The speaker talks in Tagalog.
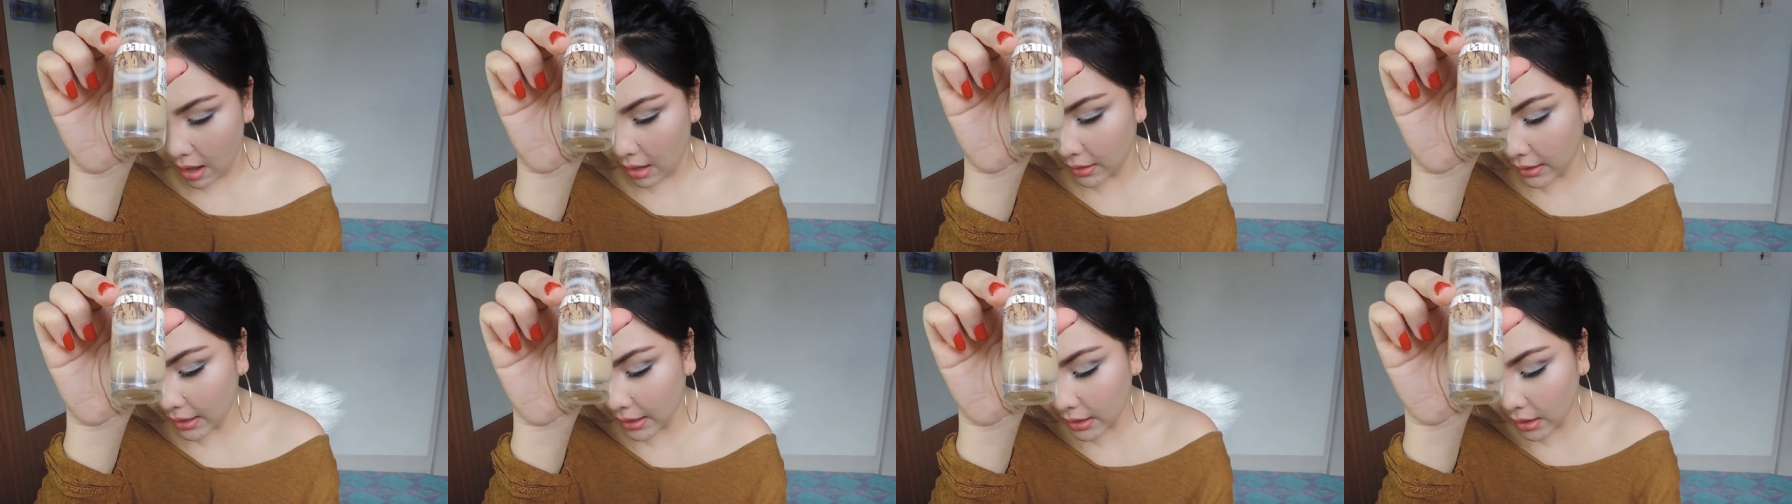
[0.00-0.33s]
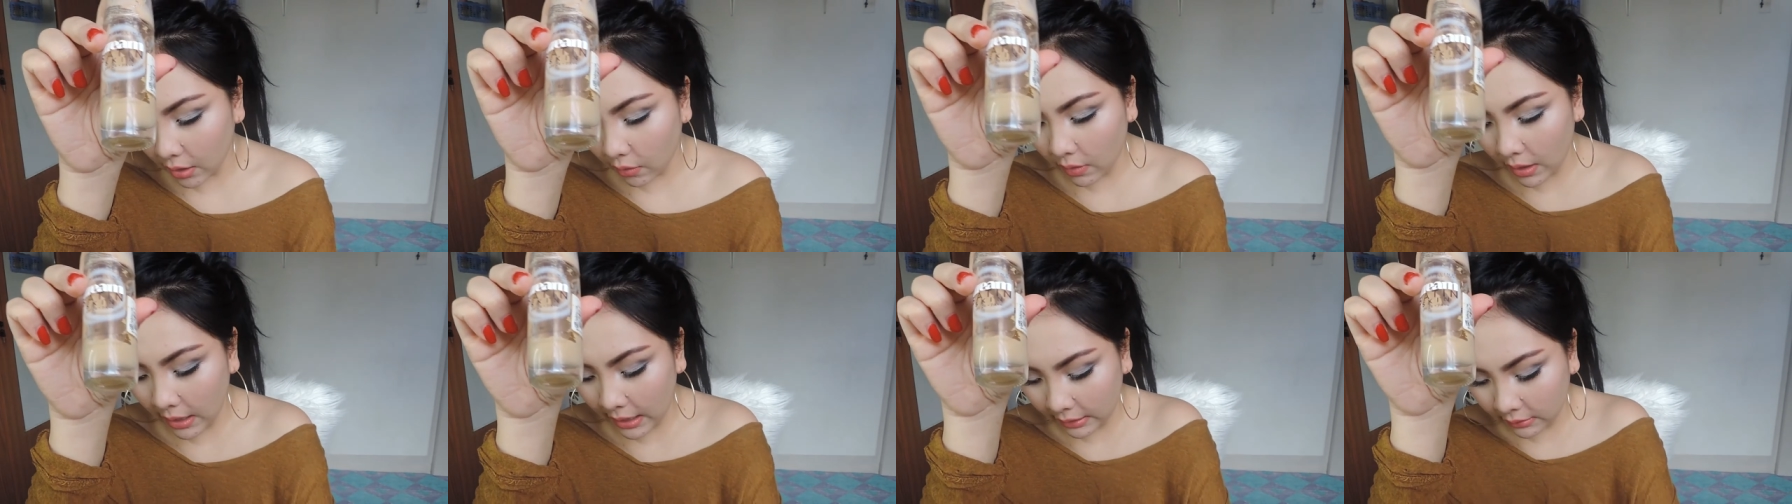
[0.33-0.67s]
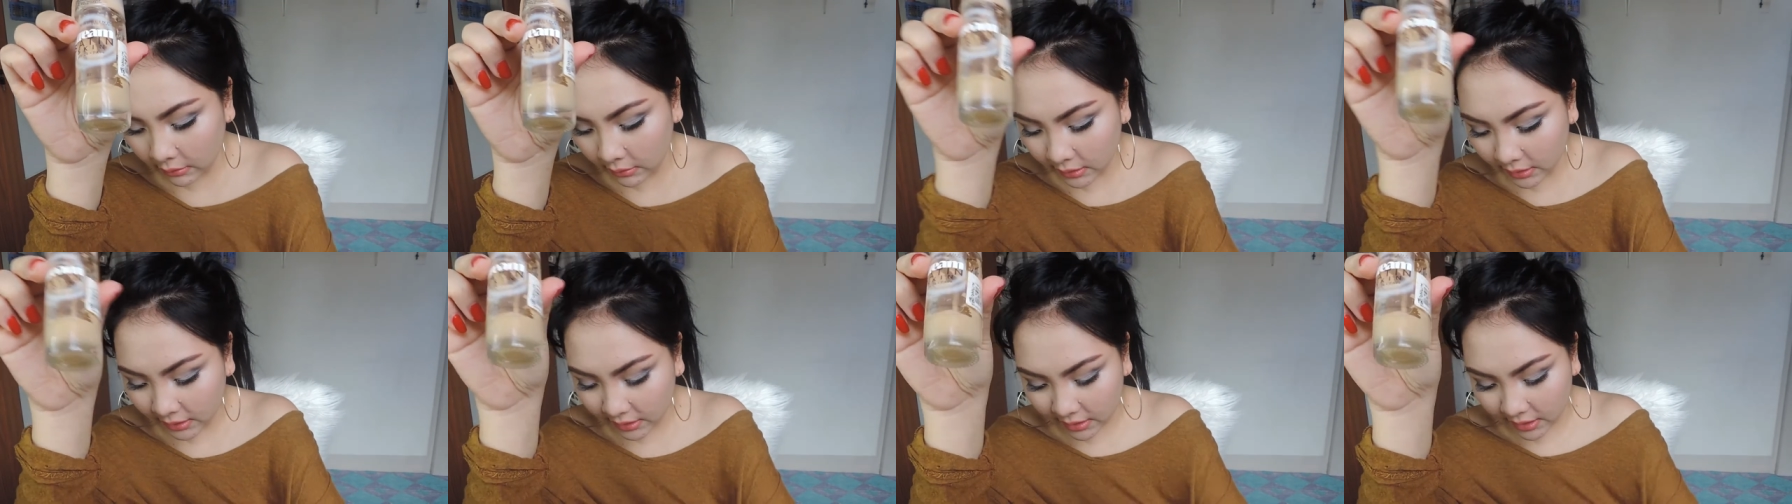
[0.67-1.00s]
gagawa
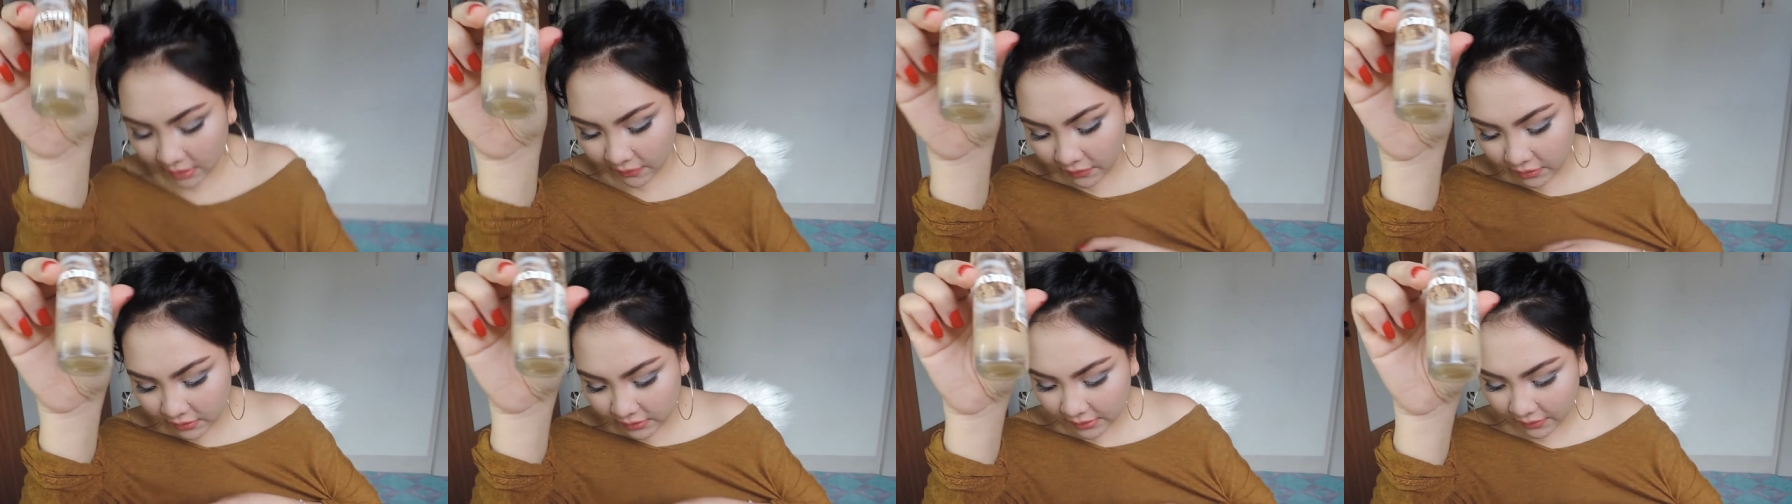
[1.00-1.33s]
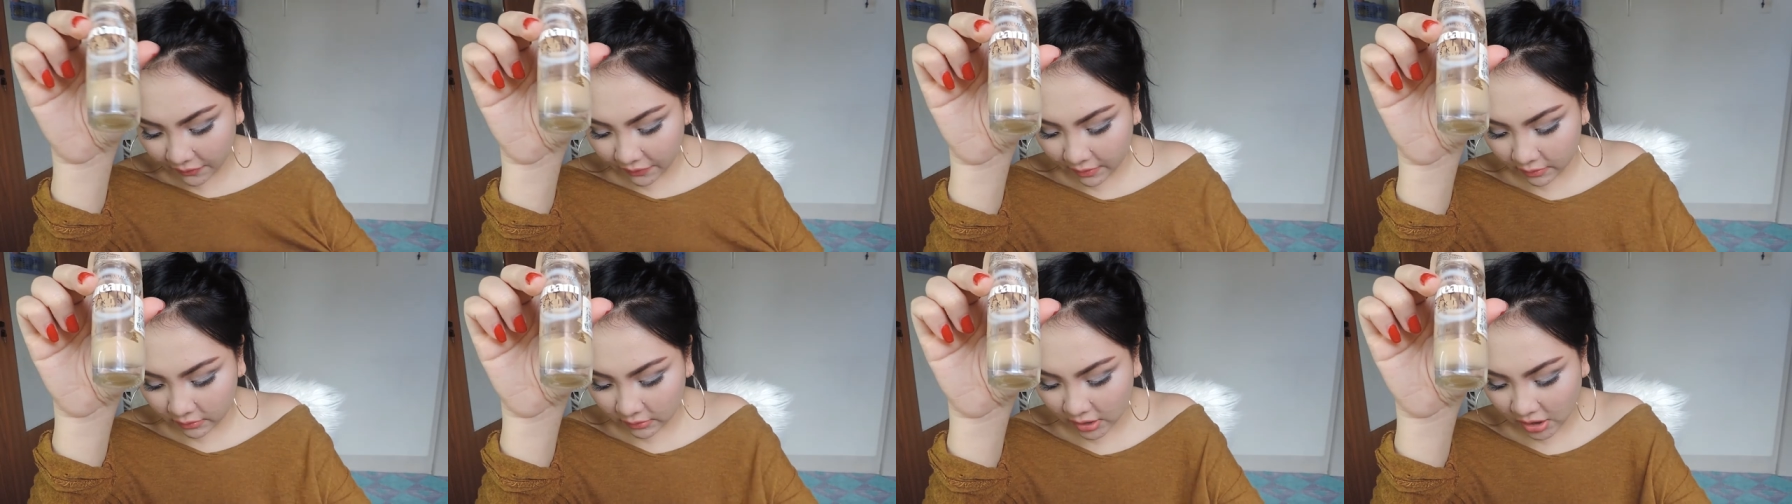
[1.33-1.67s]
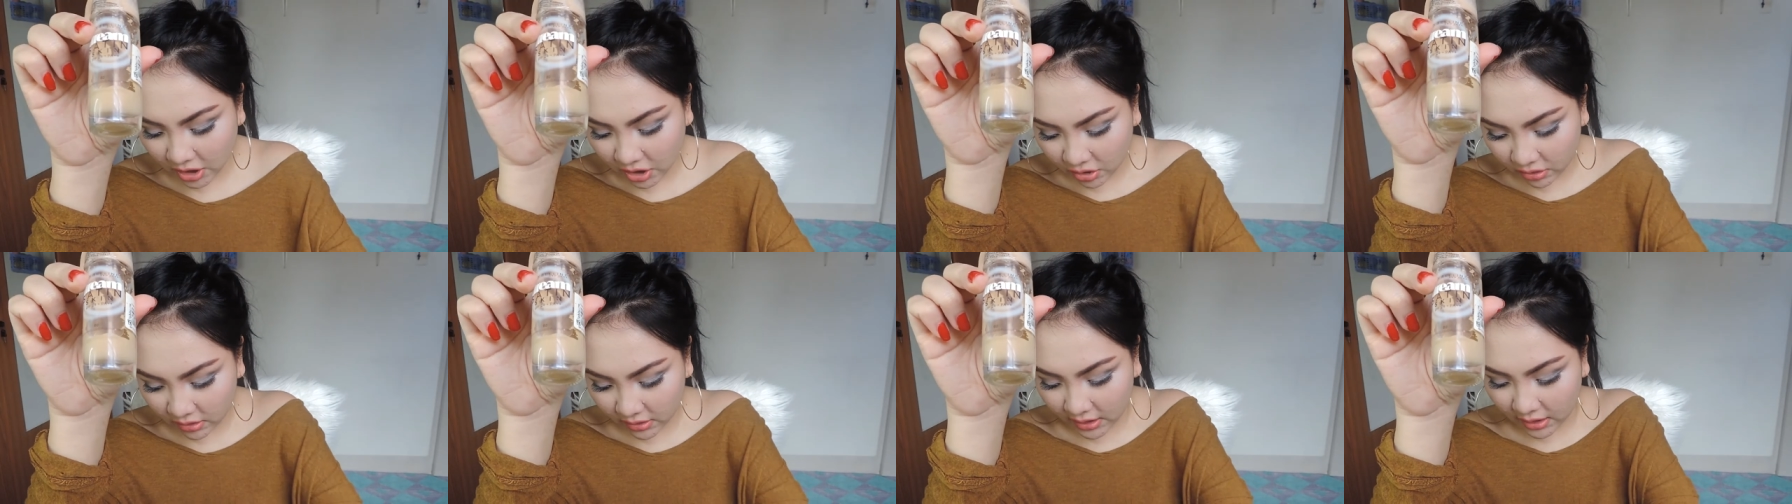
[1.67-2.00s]
ako ng review sa
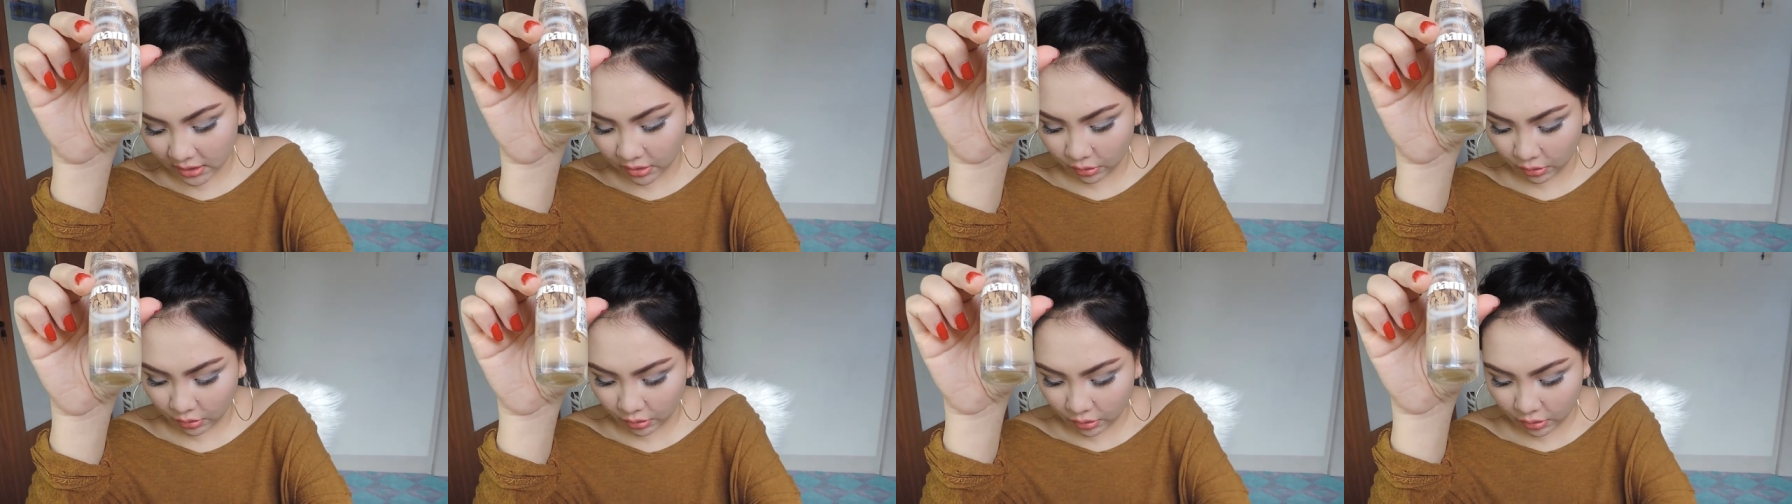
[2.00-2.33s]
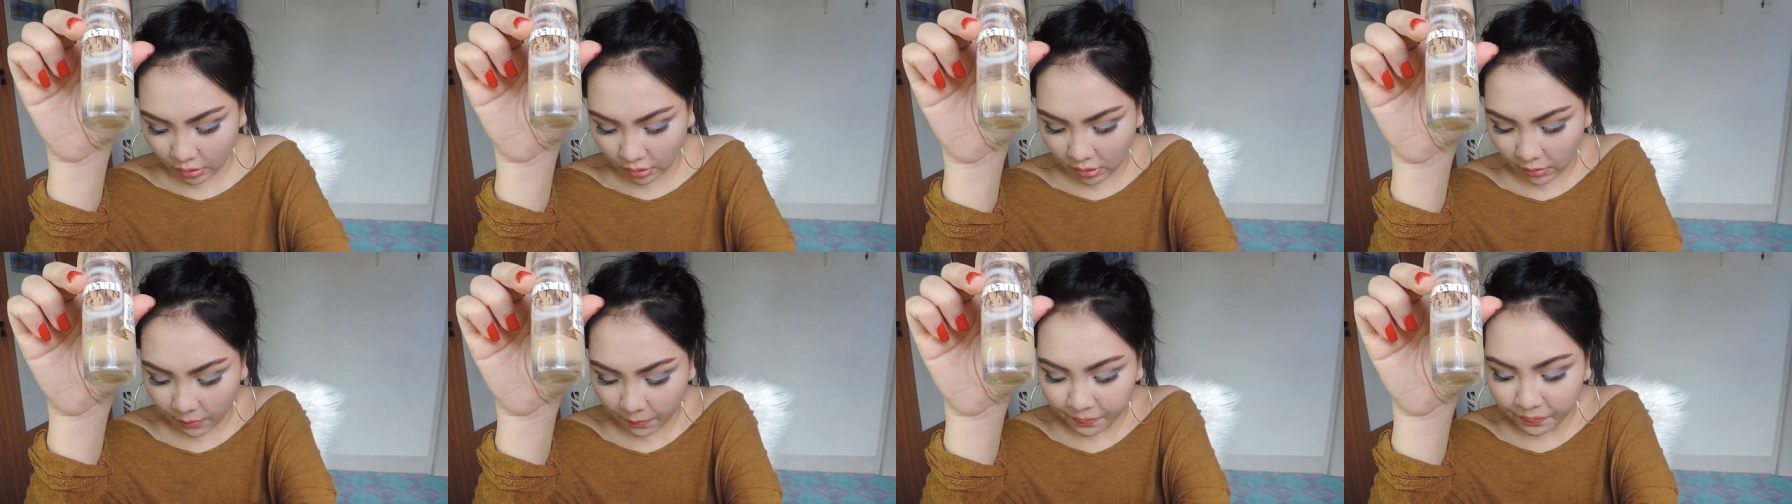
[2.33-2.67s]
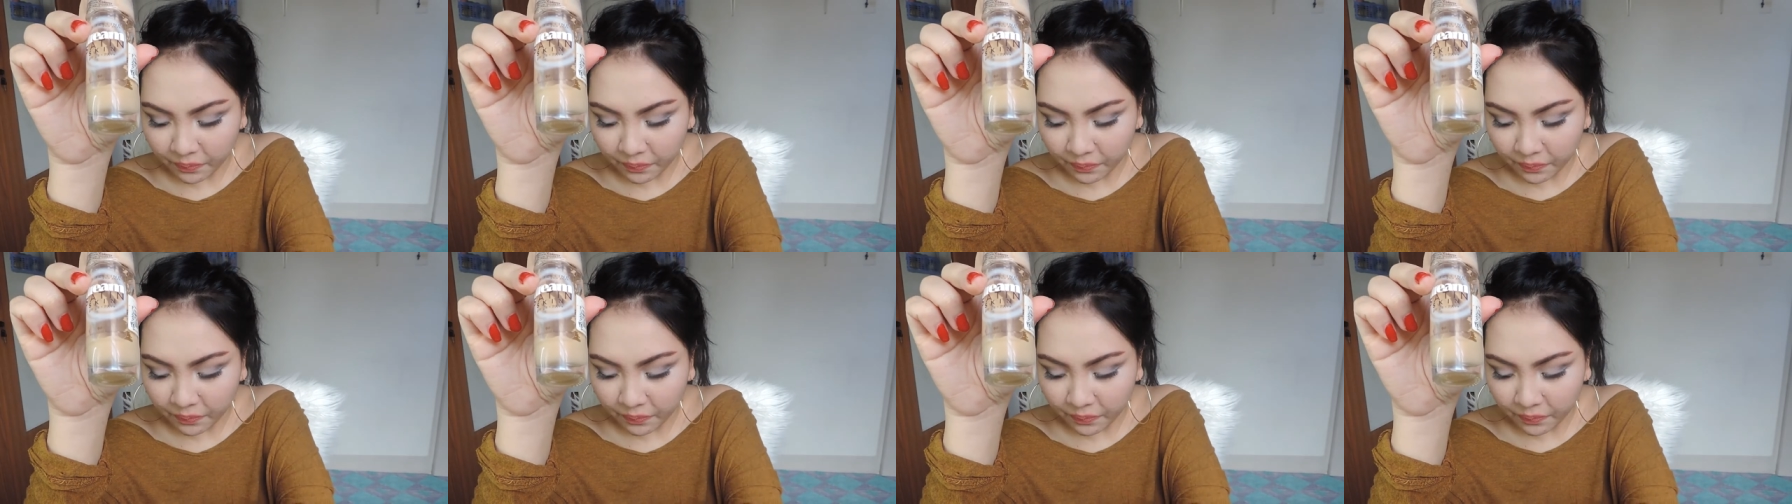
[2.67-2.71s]
foundation na to.